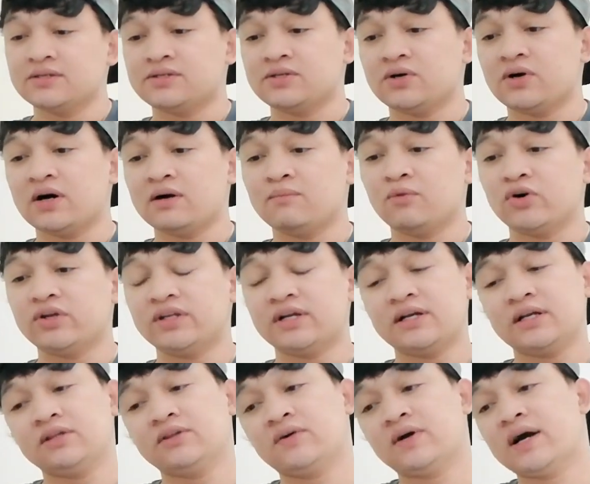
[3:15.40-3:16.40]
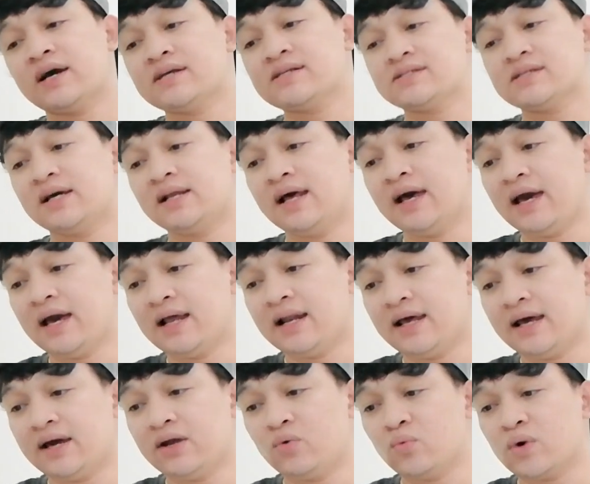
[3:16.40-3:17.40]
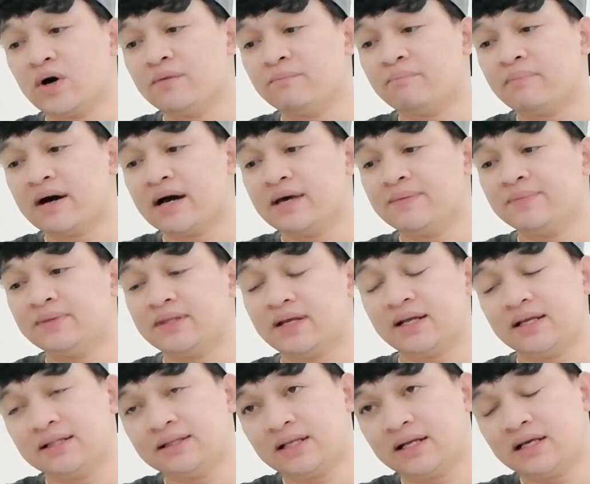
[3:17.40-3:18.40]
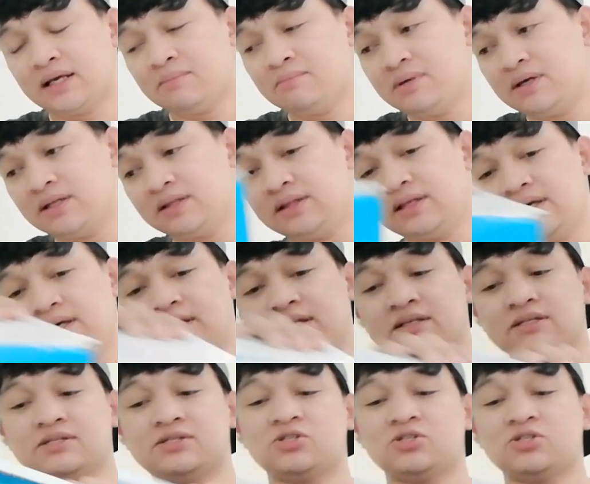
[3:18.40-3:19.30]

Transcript: So ang model nito guys ay LN1533BT.